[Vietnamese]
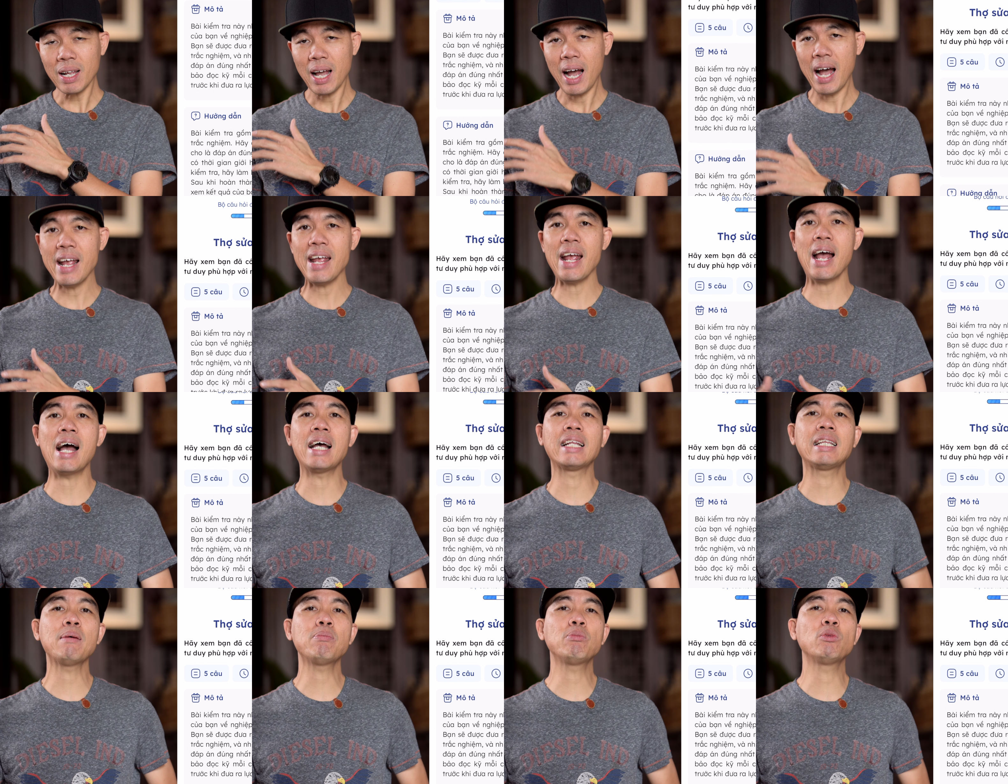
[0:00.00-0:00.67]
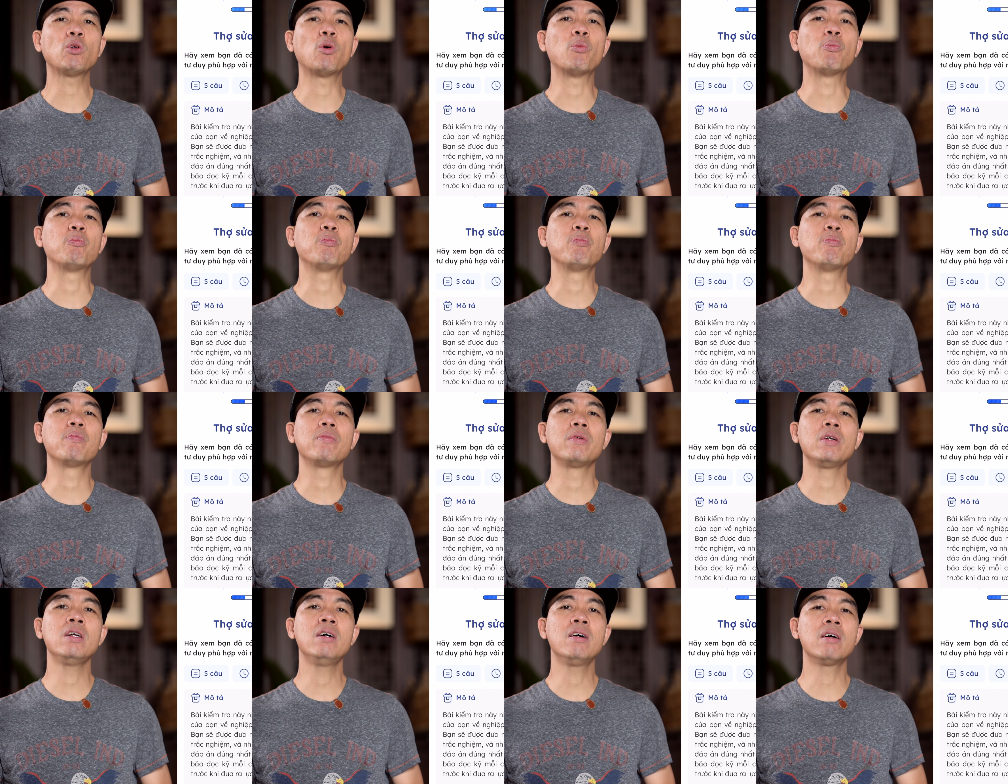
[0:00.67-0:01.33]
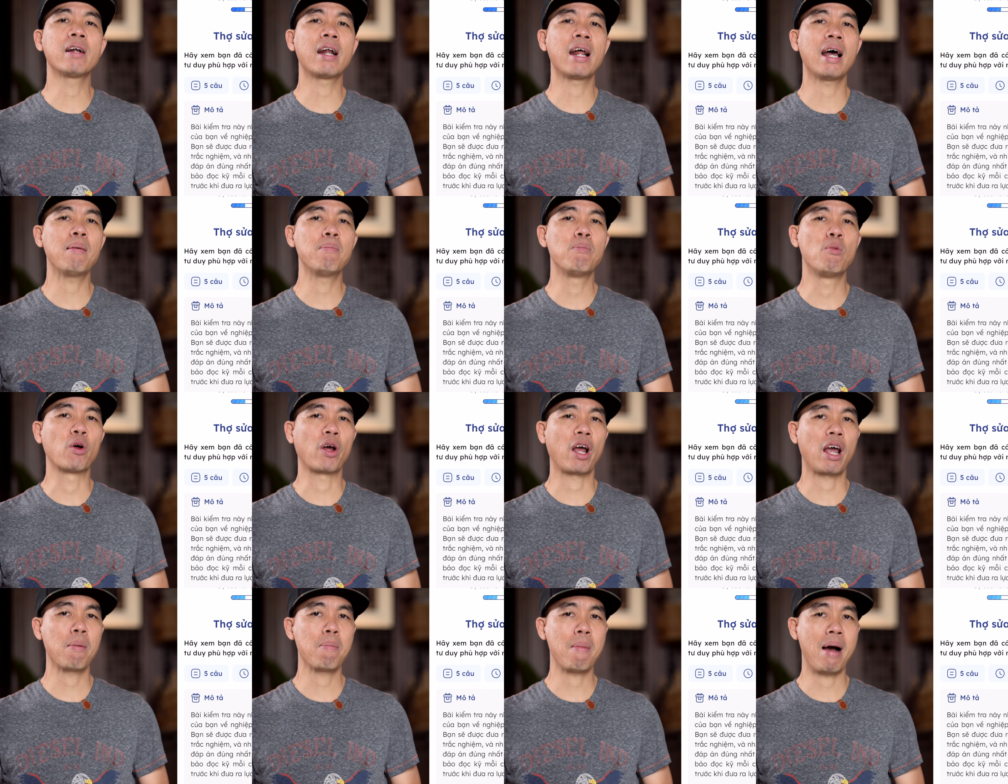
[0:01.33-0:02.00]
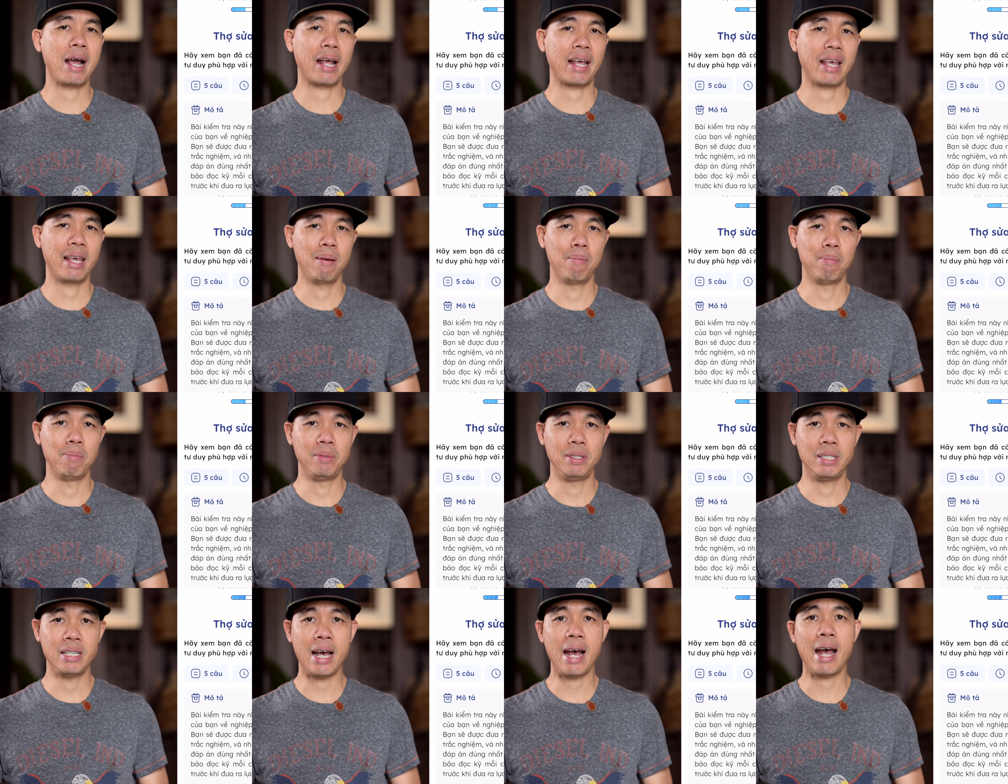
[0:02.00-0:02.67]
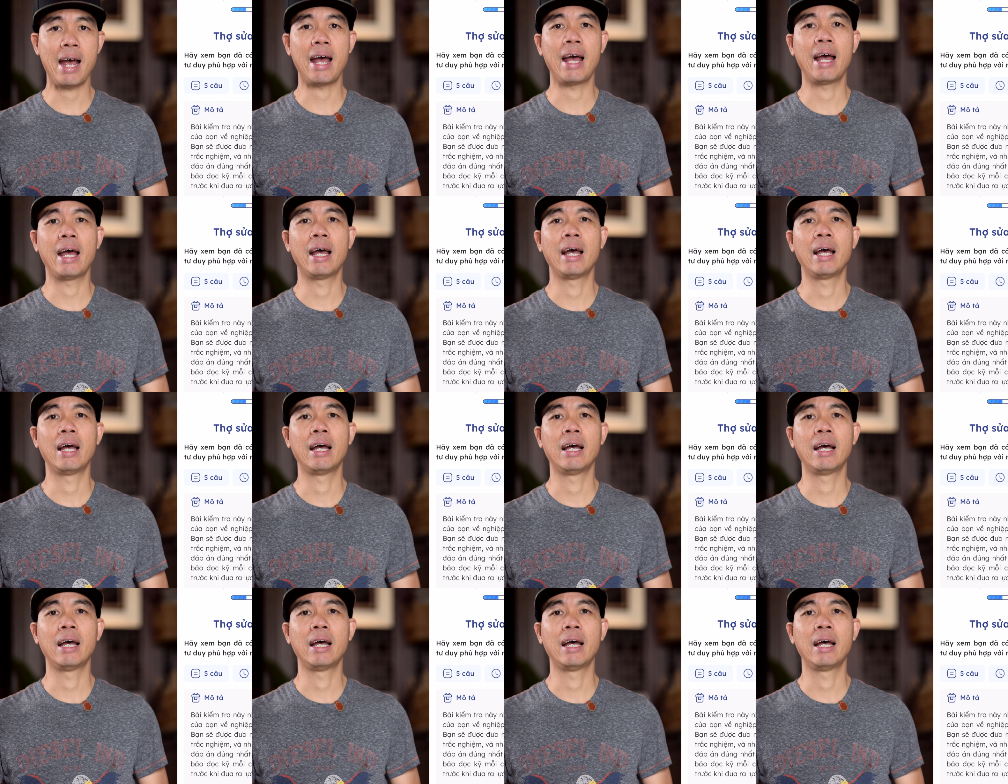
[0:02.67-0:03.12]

AI tiếp tục đưa ra một cái bài kiểm tra.